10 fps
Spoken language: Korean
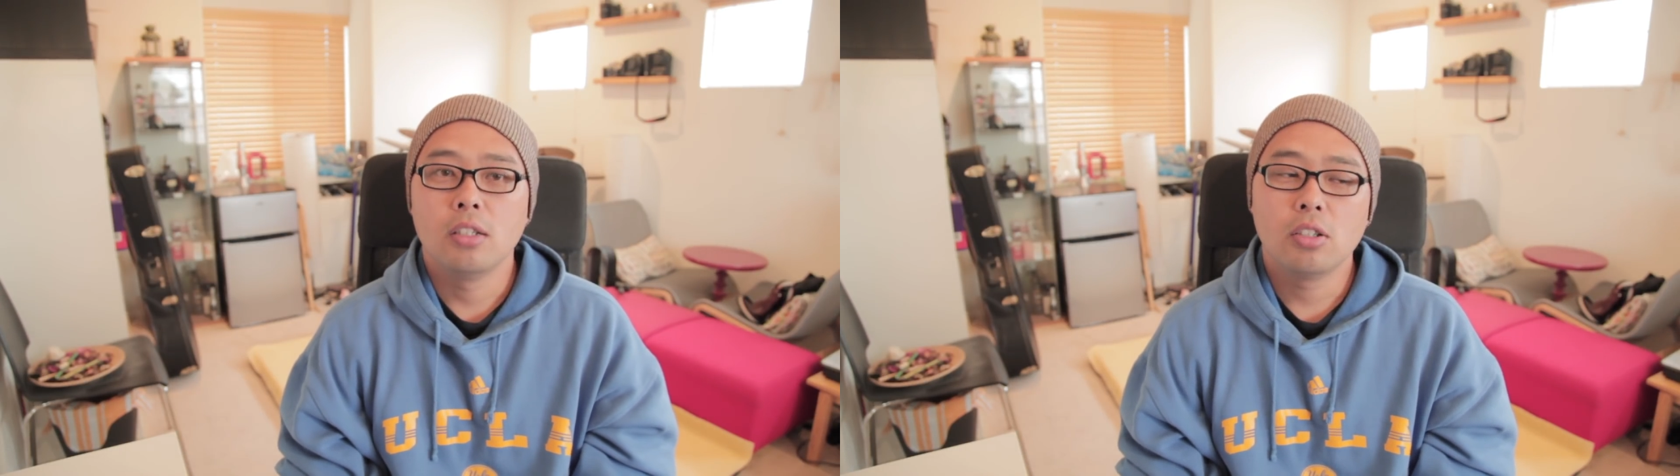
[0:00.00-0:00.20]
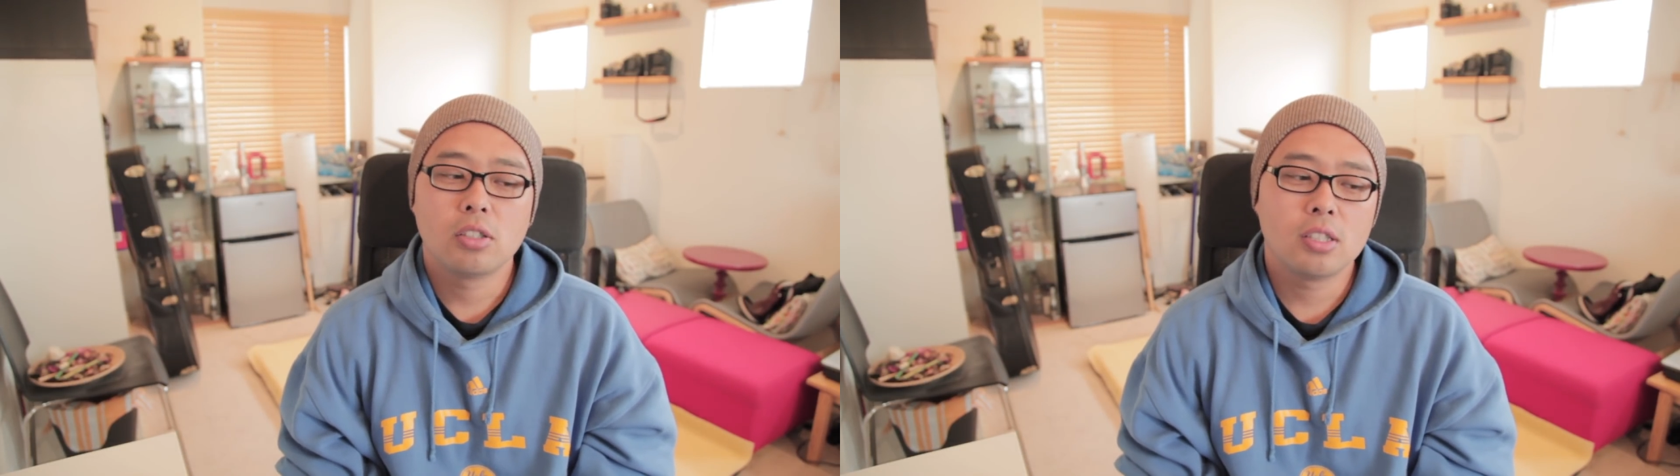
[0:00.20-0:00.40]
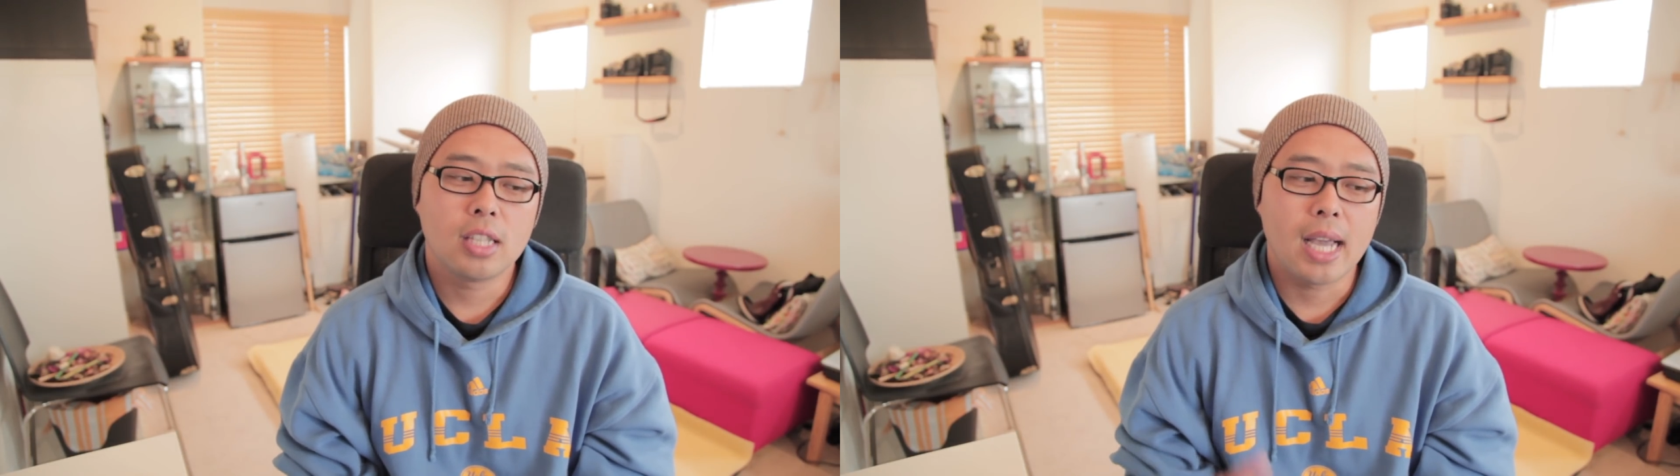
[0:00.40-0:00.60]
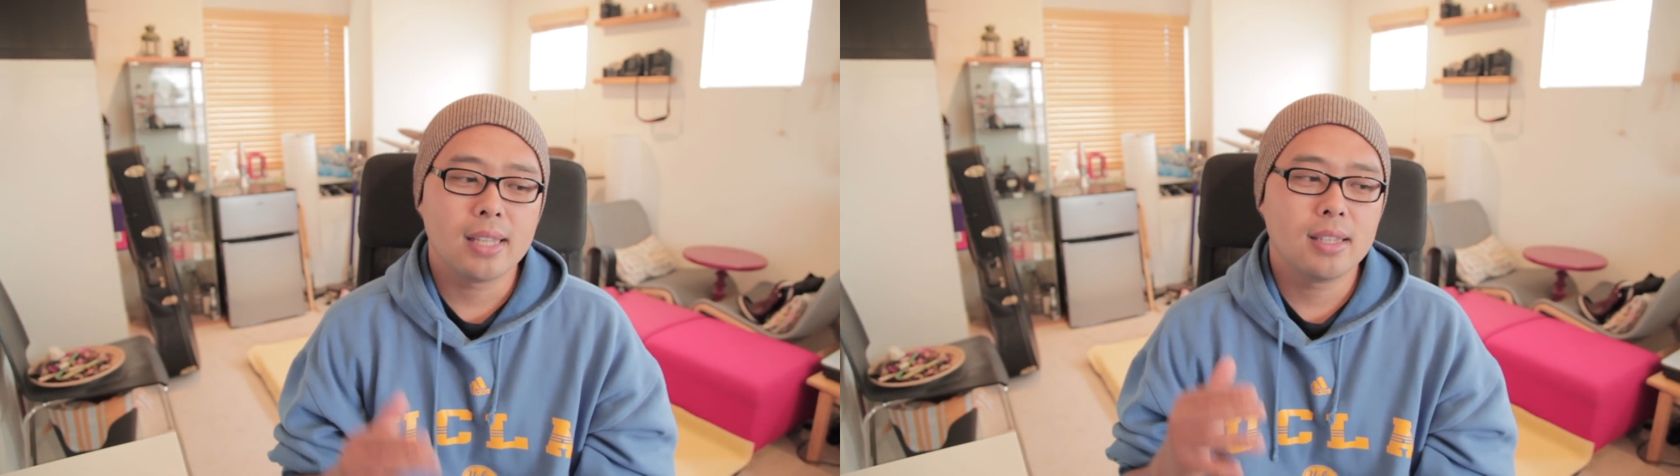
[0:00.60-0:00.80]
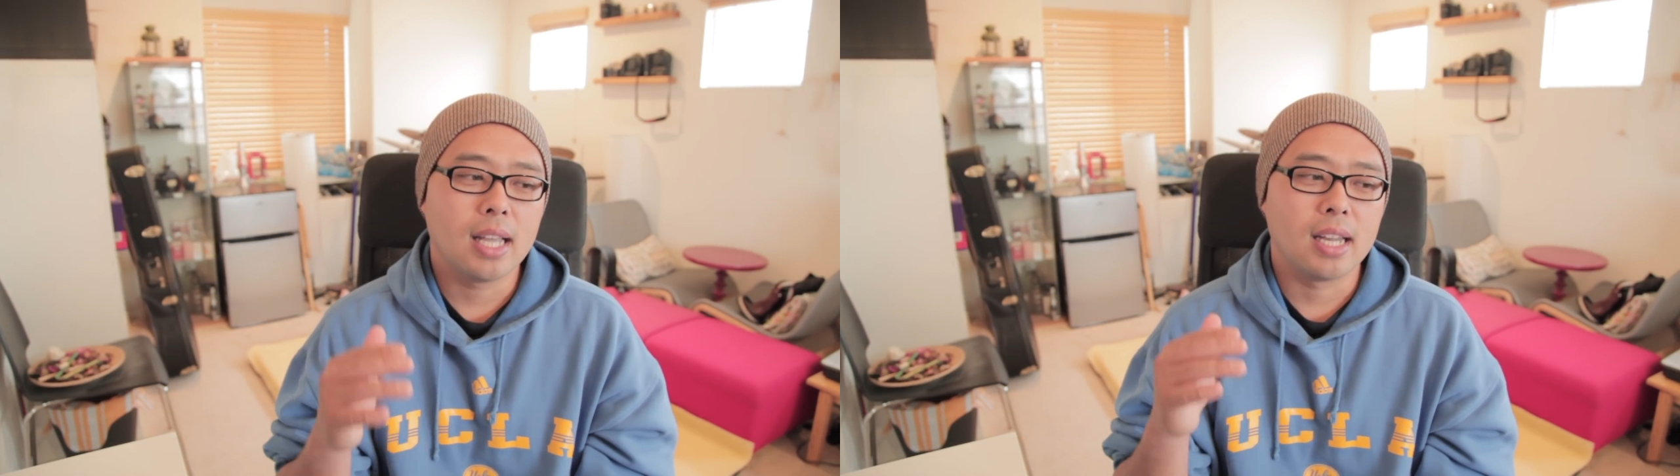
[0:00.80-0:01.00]
이렇듯
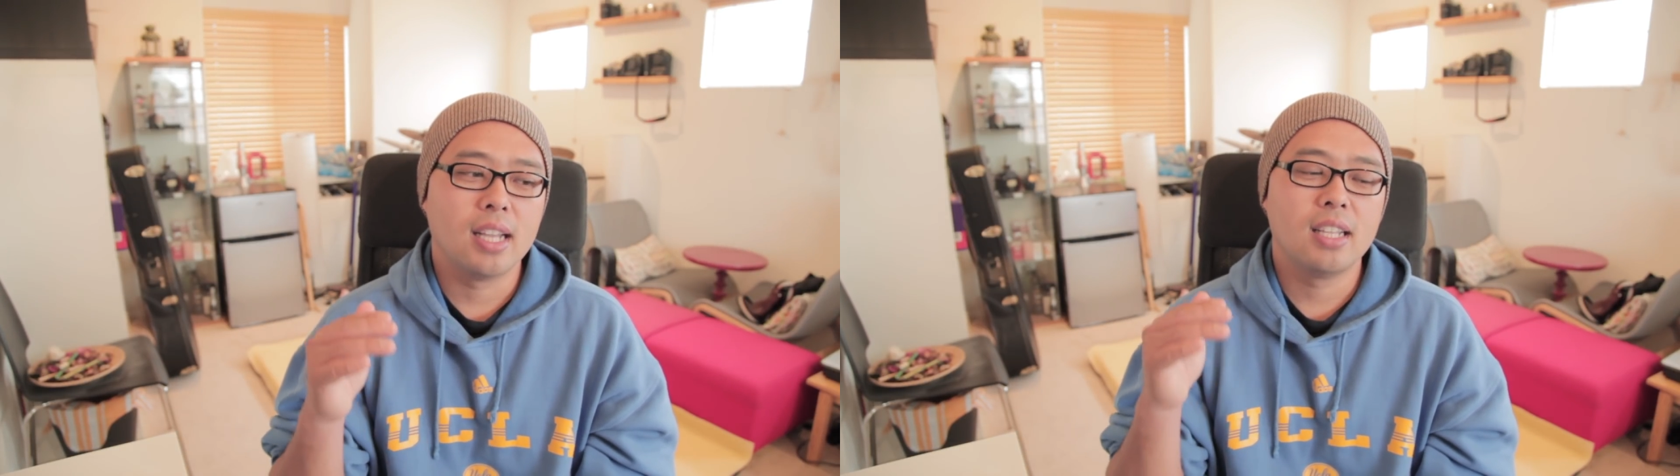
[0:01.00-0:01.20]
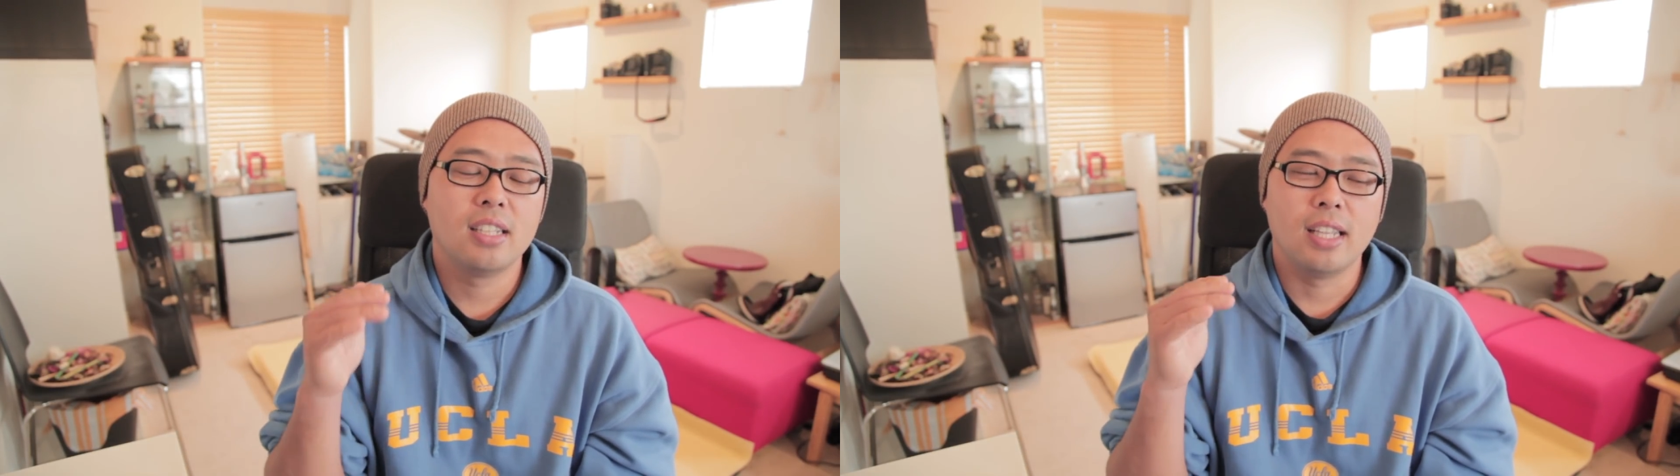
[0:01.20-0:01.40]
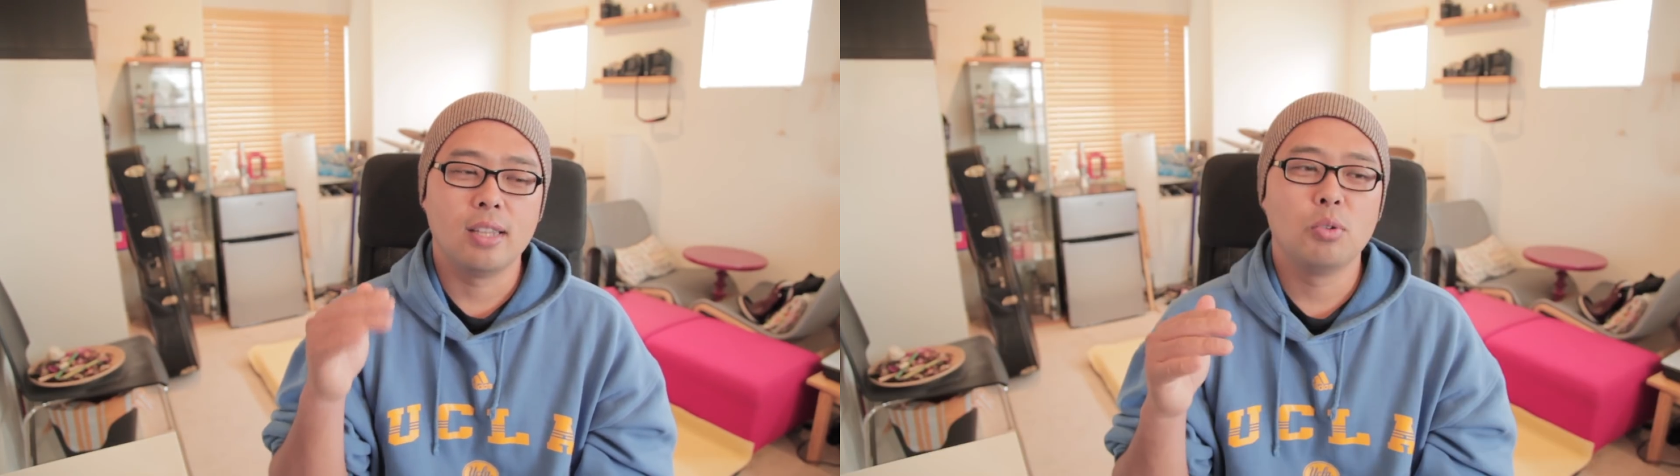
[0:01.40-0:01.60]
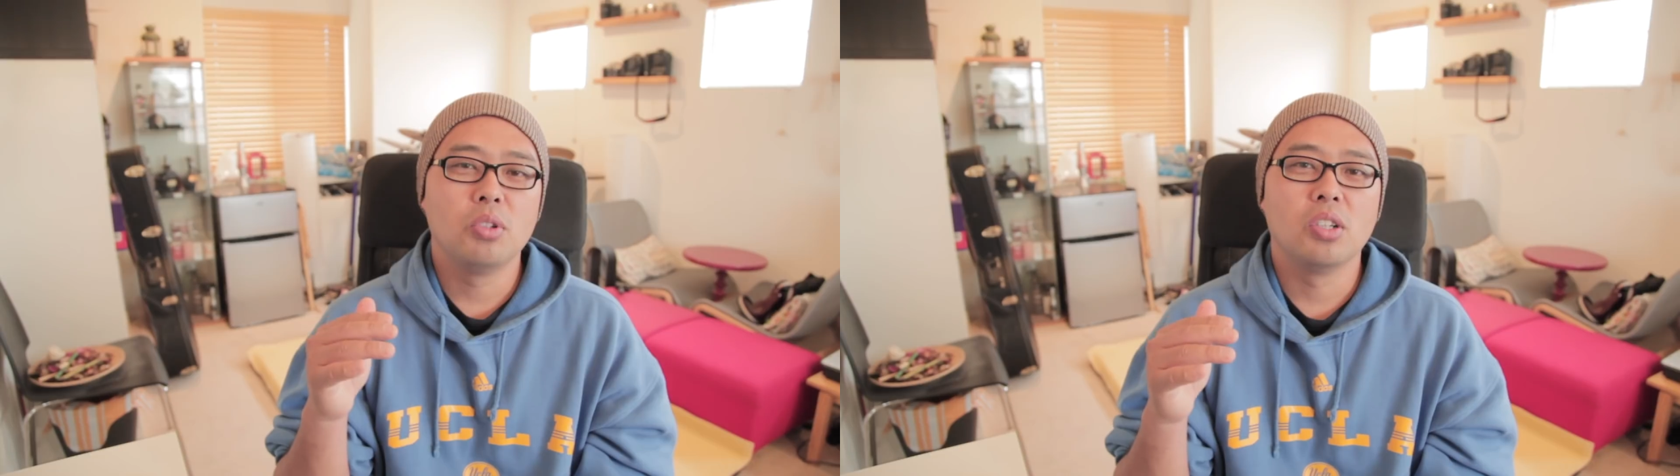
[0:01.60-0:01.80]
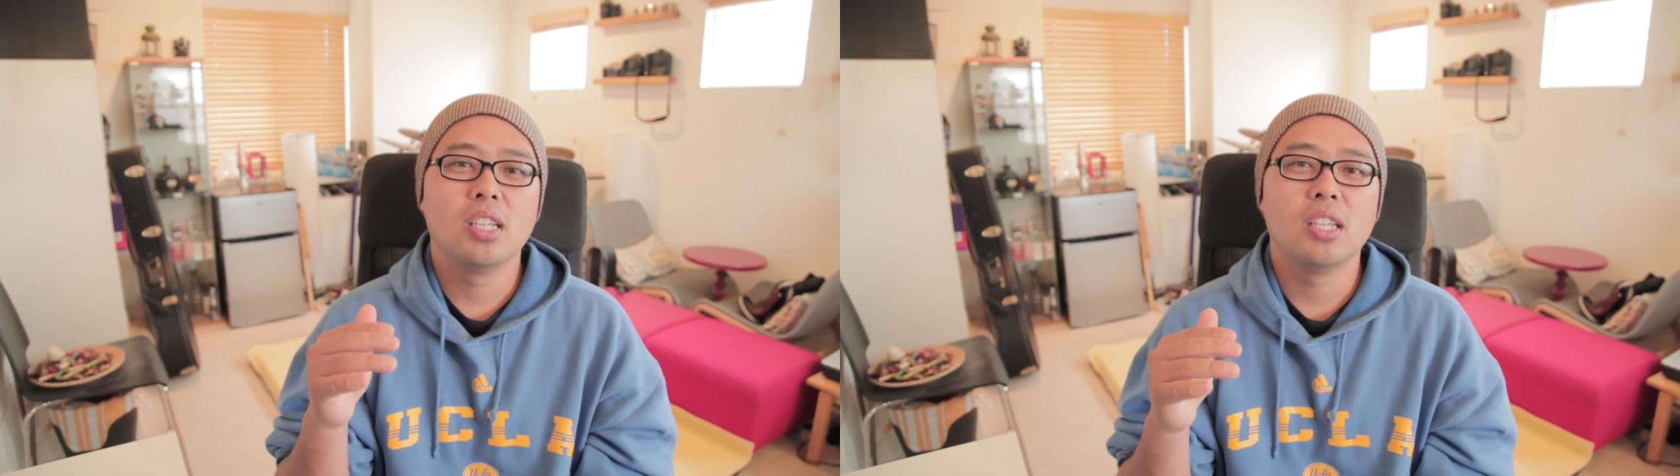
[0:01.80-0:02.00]
한 나라의
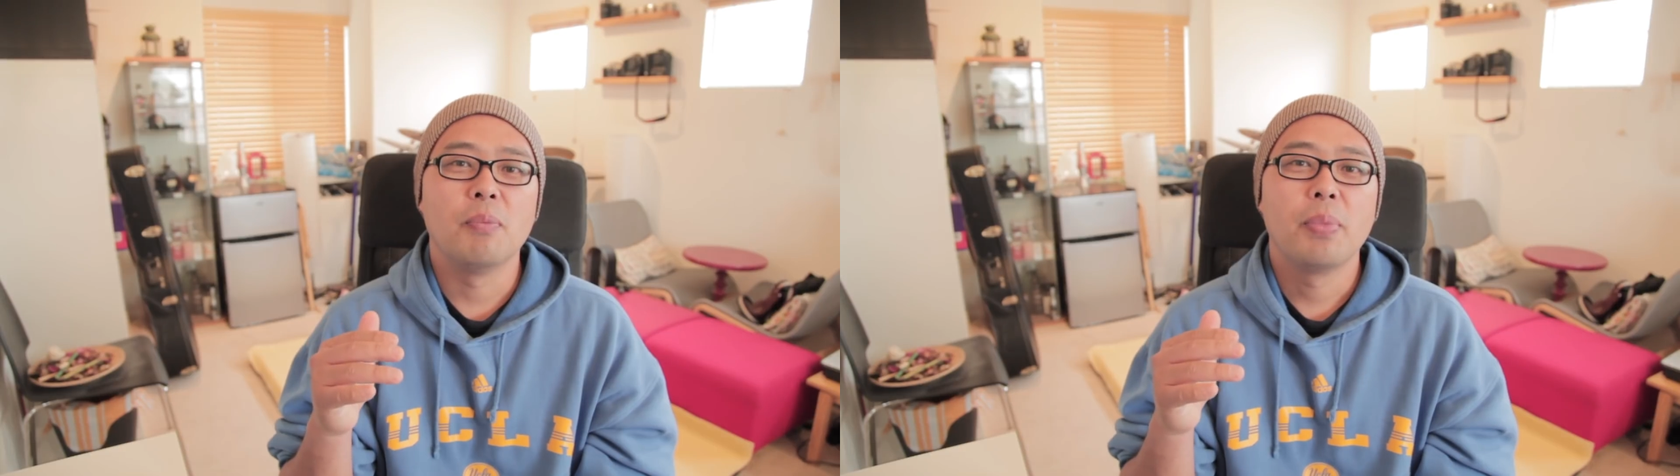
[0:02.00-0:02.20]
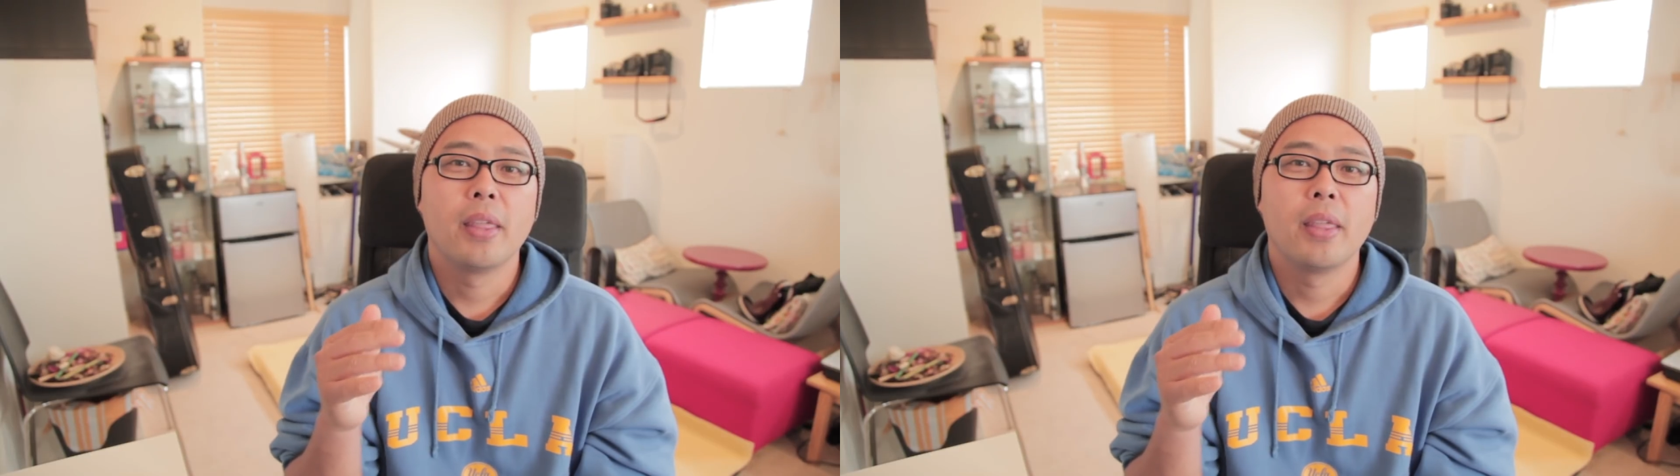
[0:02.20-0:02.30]
대통령이